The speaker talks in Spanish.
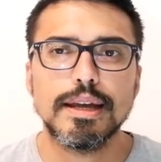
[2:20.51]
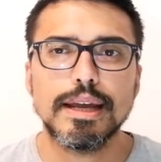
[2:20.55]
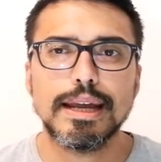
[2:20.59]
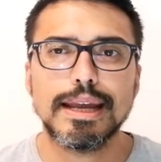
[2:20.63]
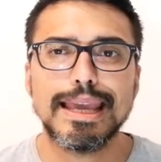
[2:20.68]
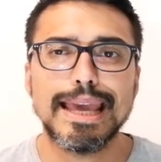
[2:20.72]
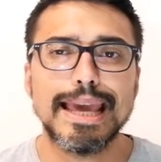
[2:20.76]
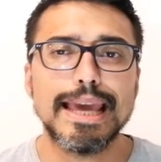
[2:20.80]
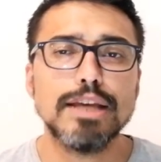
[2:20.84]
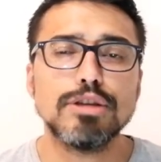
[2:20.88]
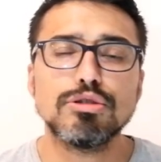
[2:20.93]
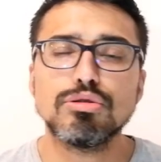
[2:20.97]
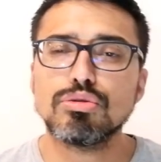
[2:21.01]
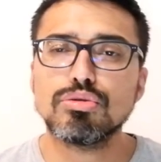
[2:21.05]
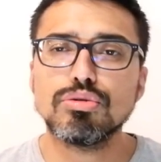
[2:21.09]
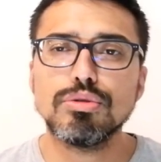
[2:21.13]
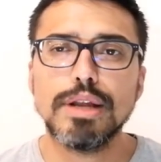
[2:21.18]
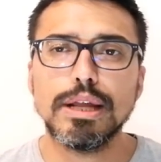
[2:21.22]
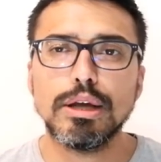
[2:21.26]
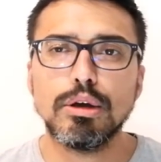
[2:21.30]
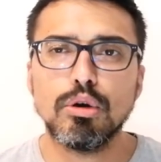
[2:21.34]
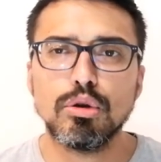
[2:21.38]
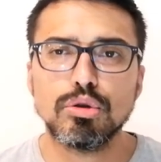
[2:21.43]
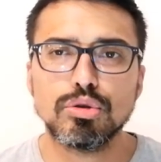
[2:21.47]
eh, que hizo
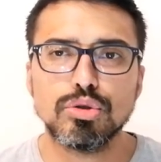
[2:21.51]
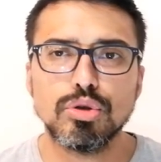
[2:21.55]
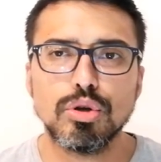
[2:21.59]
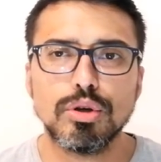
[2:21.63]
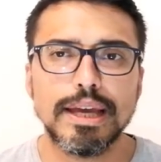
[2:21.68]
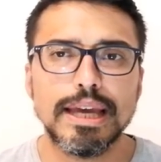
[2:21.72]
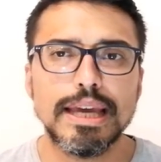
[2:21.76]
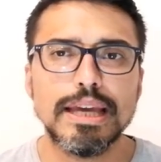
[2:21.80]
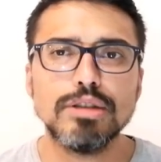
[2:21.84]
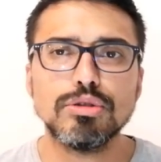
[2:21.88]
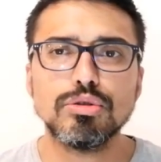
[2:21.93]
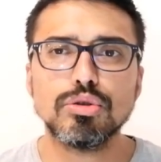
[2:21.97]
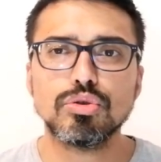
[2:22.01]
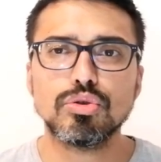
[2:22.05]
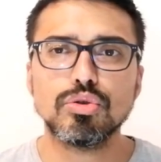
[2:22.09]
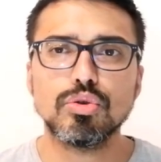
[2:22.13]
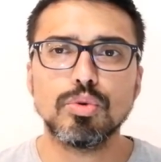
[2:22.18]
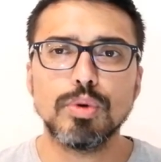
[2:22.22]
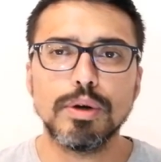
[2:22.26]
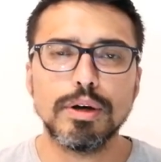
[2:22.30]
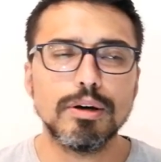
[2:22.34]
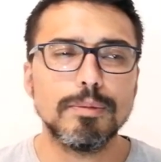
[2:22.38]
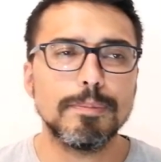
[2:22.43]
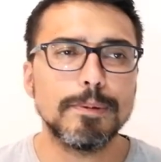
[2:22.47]
su negocio, que hizo
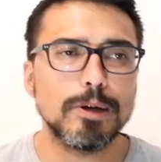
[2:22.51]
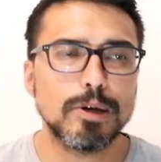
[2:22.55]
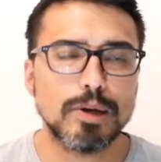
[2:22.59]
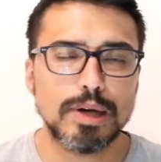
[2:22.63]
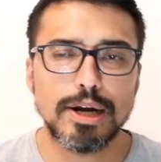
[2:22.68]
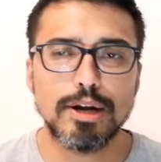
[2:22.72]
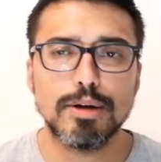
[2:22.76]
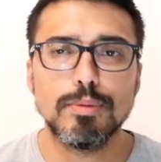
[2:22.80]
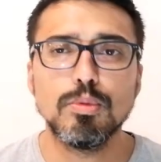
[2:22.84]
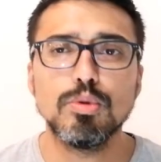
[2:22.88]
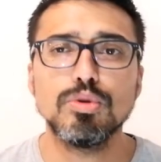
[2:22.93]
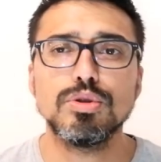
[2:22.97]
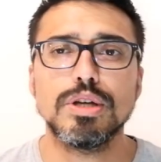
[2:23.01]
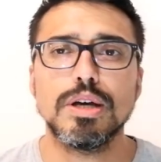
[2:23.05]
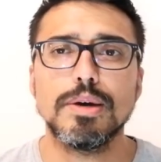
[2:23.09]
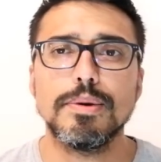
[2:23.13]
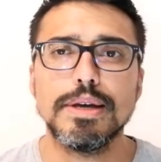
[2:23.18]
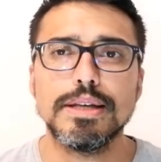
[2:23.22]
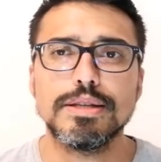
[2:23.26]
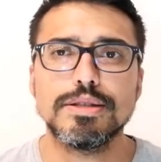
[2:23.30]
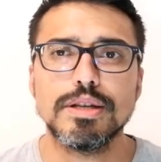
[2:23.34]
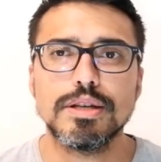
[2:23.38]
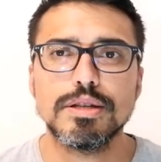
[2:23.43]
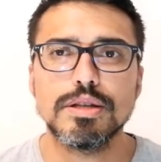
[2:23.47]
su juego, pero claro,
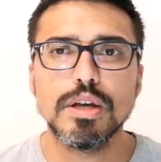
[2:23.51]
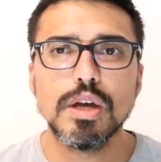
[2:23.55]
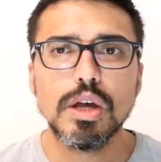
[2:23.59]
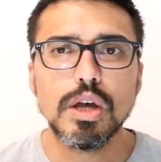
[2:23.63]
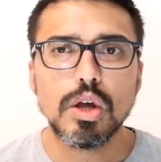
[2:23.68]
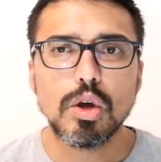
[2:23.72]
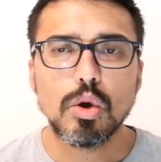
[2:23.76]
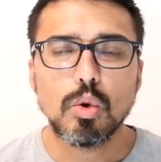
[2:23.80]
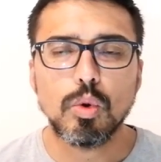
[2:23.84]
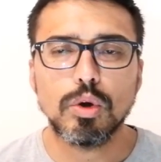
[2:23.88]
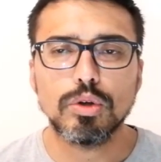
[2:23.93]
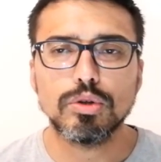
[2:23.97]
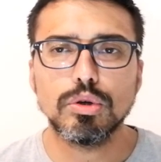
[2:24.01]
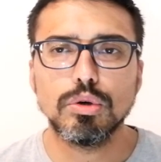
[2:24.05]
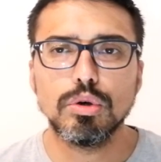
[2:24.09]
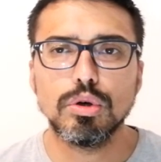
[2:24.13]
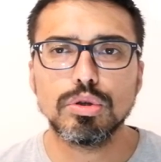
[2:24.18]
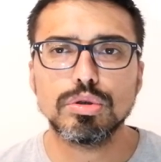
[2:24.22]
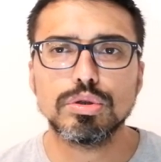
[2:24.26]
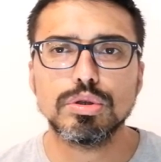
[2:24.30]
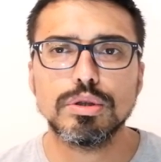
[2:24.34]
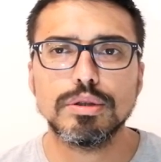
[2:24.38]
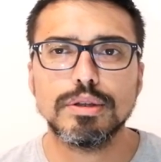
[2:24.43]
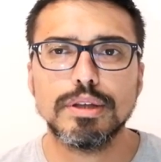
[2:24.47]
muchas veces cuando
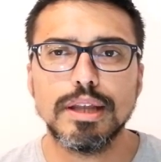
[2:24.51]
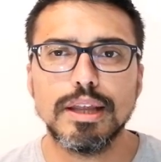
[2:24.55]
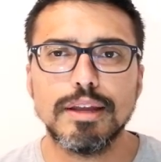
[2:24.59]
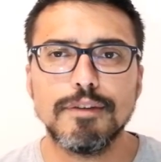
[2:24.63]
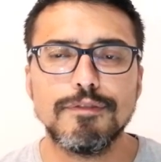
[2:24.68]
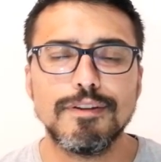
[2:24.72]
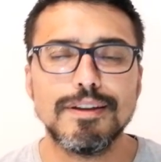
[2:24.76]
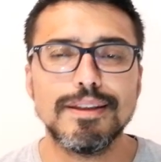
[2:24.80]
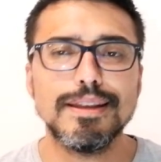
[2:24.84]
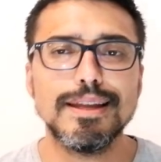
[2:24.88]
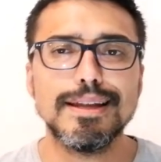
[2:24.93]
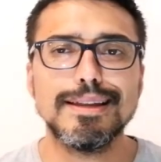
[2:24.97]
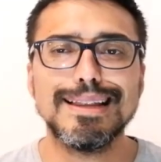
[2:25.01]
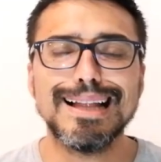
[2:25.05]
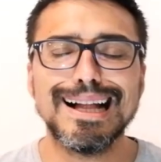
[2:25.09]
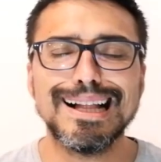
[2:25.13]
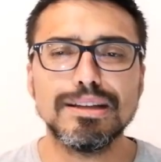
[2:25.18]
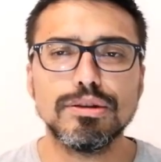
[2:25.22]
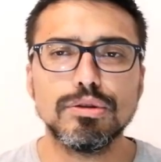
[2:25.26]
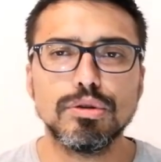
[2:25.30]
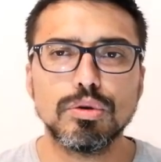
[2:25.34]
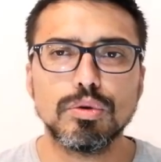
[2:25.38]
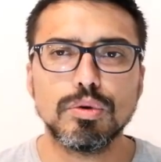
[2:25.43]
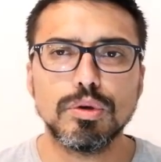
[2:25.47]
vos te defendés
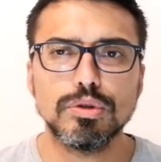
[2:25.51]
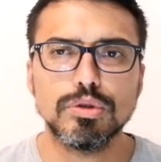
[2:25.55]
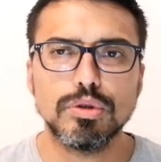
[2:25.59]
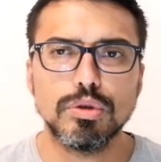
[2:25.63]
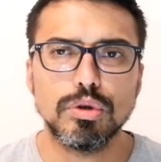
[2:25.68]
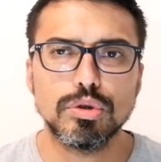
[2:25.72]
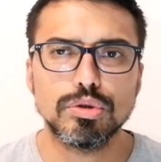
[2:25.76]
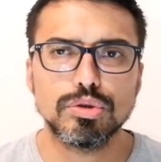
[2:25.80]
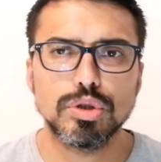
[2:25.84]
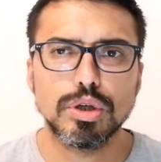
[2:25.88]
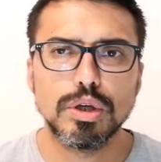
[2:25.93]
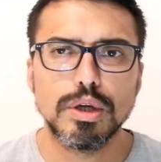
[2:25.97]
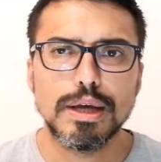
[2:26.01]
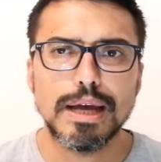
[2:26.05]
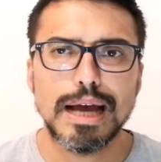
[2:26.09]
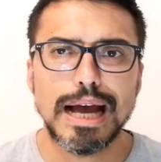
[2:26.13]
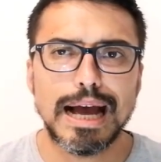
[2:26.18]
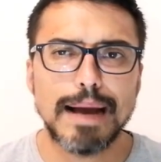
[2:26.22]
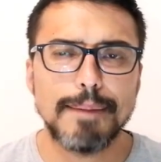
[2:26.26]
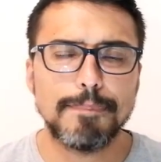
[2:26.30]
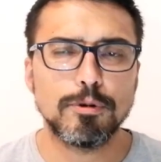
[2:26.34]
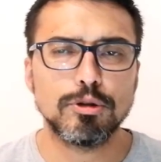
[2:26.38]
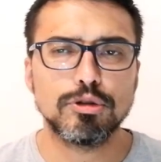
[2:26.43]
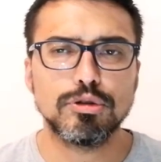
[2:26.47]
tanto, cuando vos
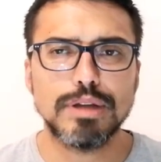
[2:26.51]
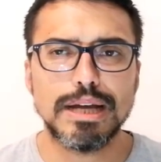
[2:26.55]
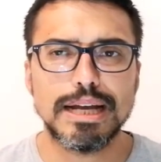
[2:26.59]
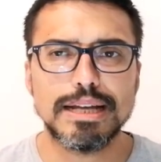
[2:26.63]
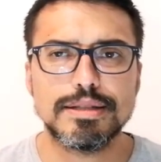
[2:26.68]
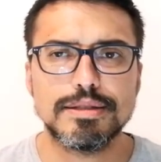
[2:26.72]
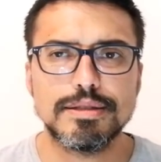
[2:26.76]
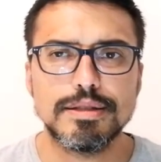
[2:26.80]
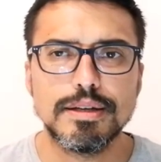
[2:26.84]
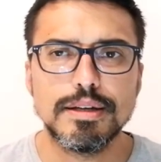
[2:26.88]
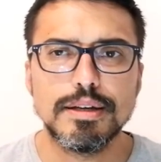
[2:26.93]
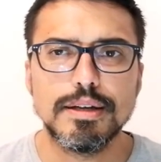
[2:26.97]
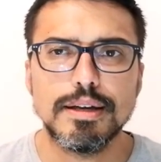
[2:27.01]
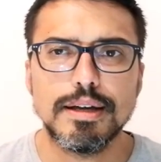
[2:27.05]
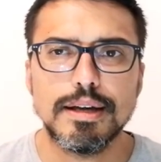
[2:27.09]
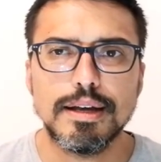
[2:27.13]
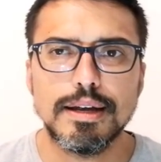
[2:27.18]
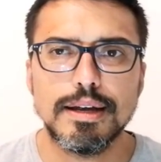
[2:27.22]
apostás